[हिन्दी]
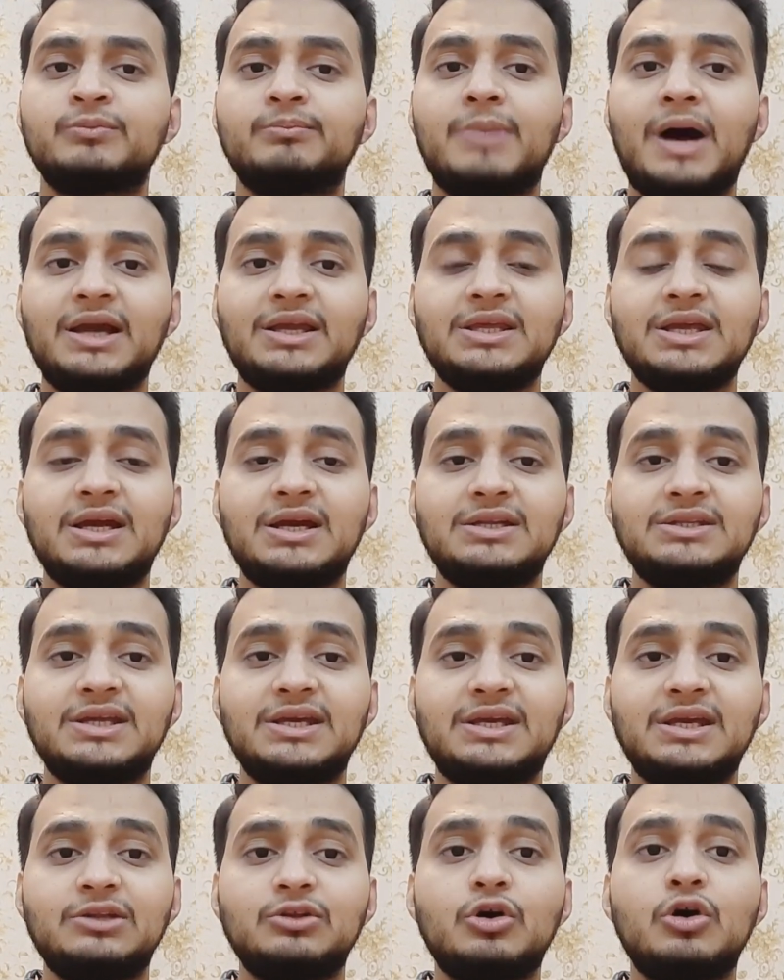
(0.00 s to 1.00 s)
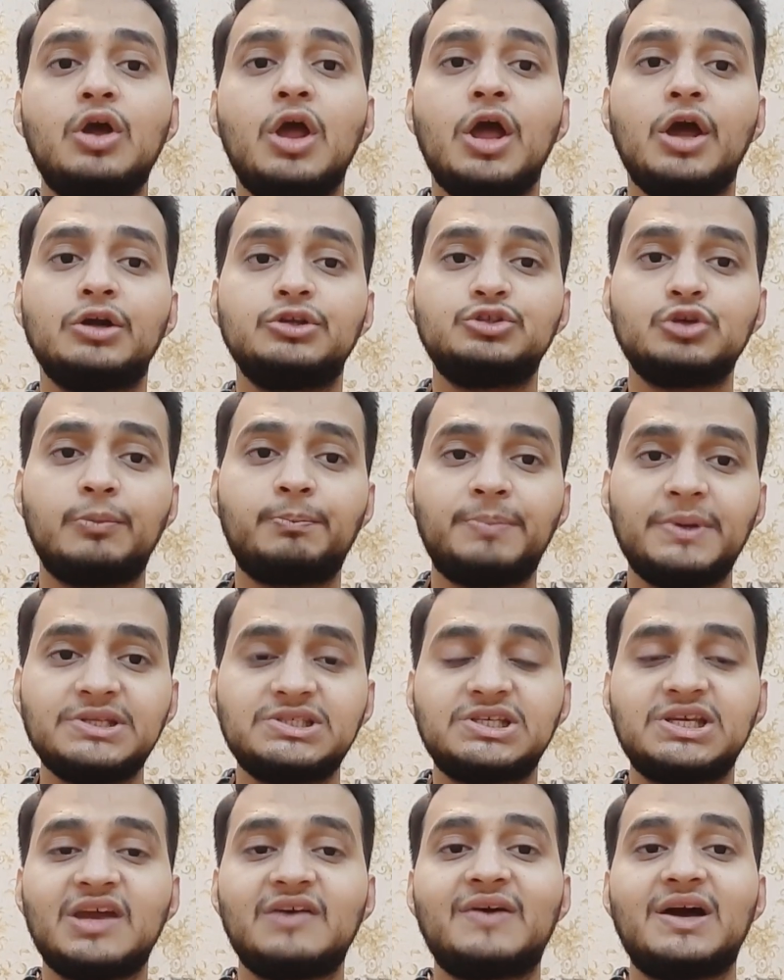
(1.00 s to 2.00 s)
बाकी अगर देखें तो जो
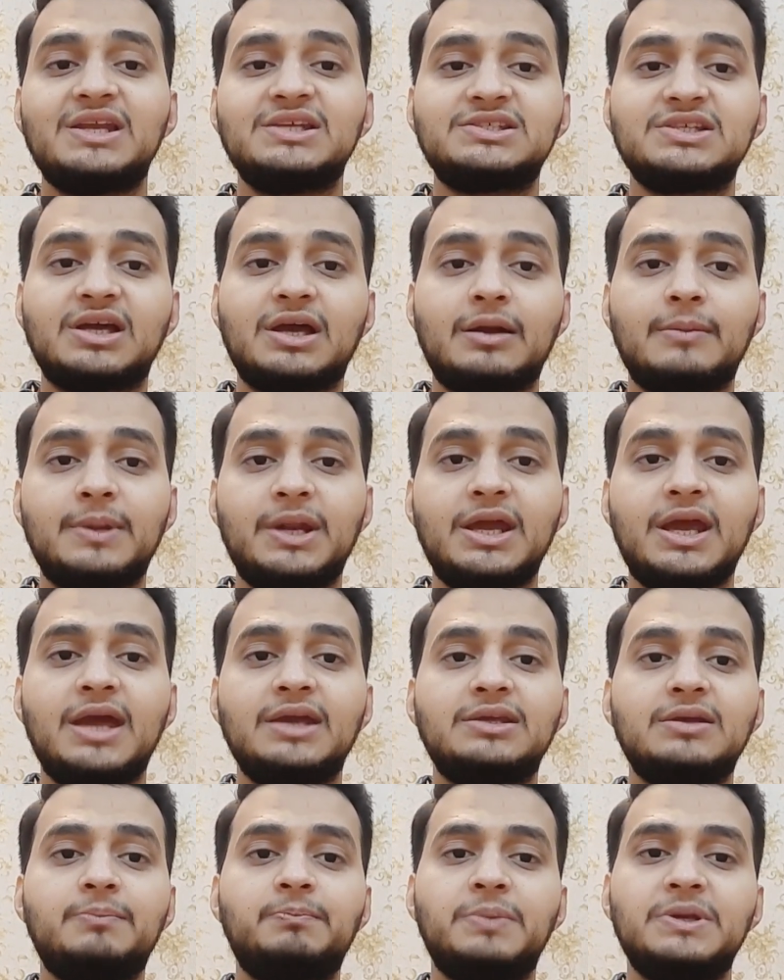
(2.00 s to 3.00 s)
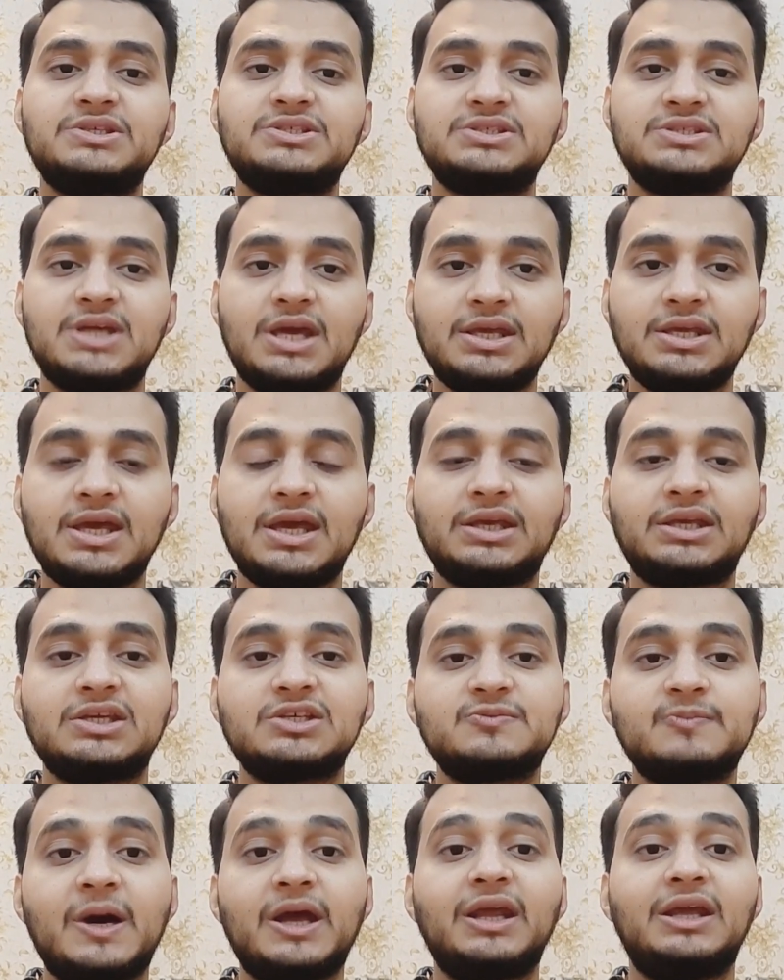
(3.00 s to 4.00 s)
पिच के हवाले से खबरें हैं कि पिच यही है कि
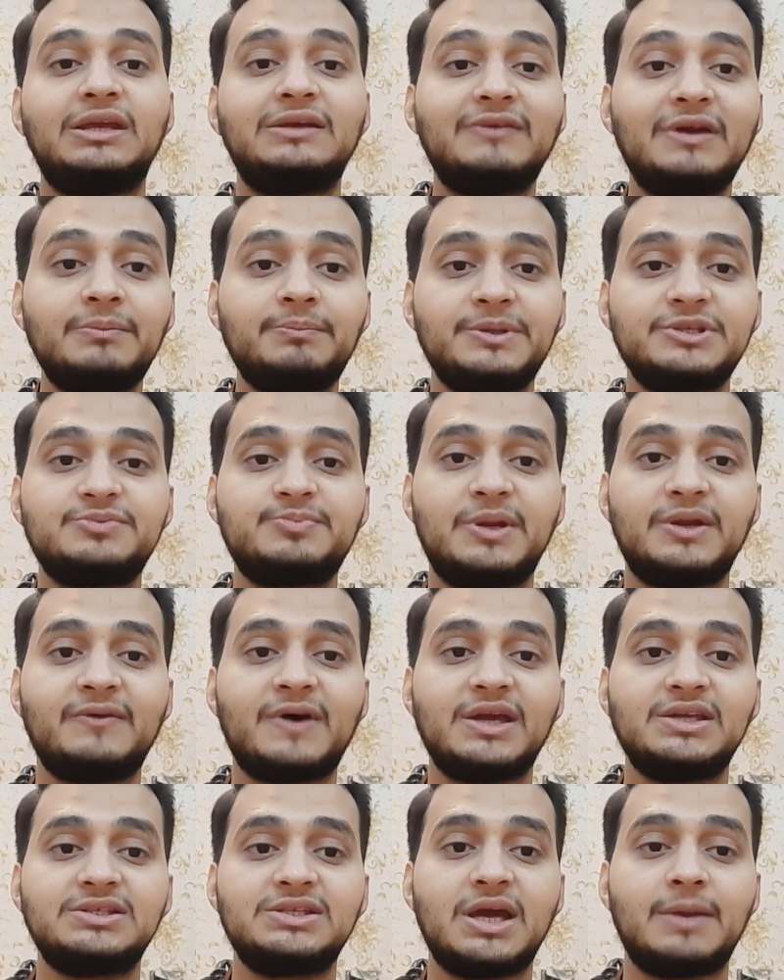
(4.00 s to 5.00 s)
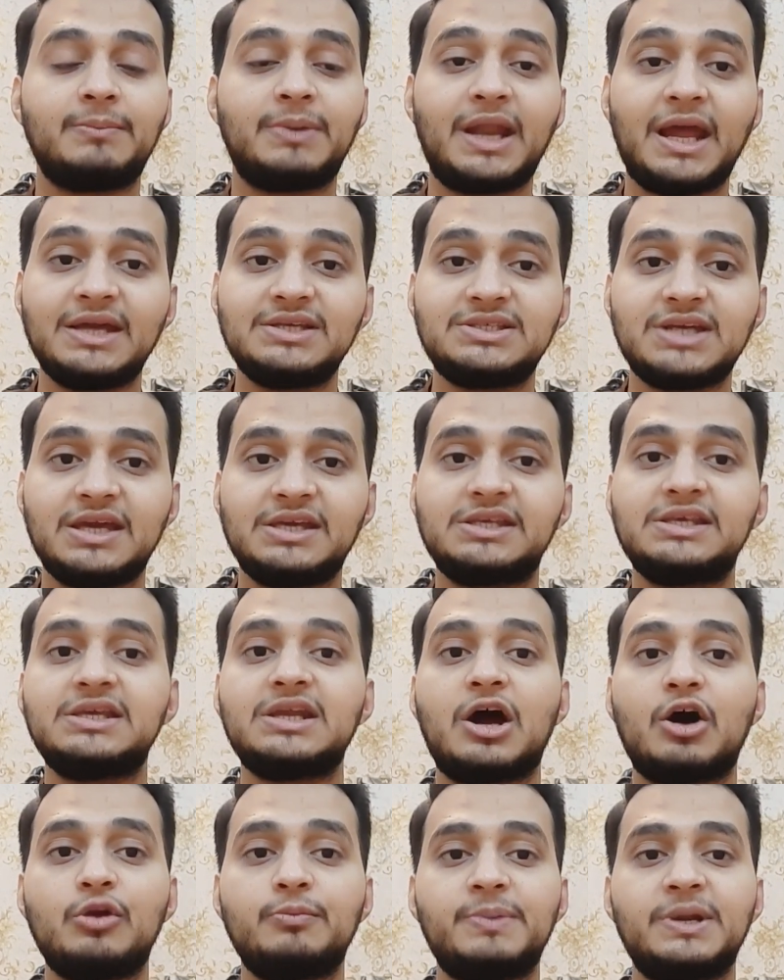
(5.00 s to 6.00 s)
इस बार इवन पिच बनवाई जाए बनाई जाएगी
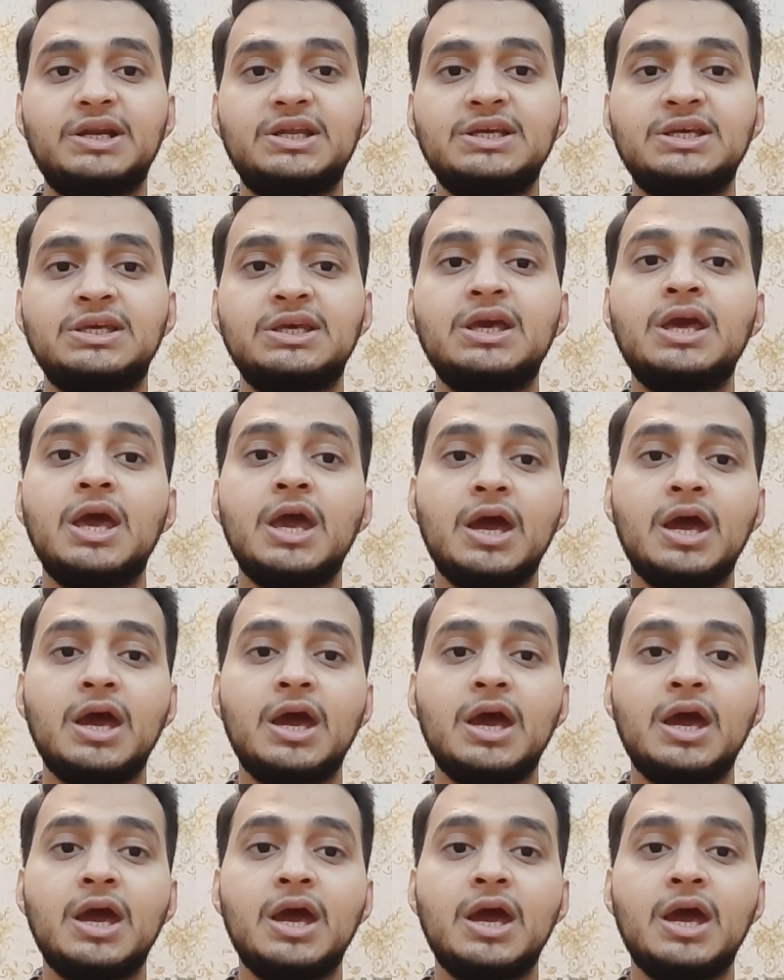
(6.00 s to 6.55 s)
रावलपिंडी की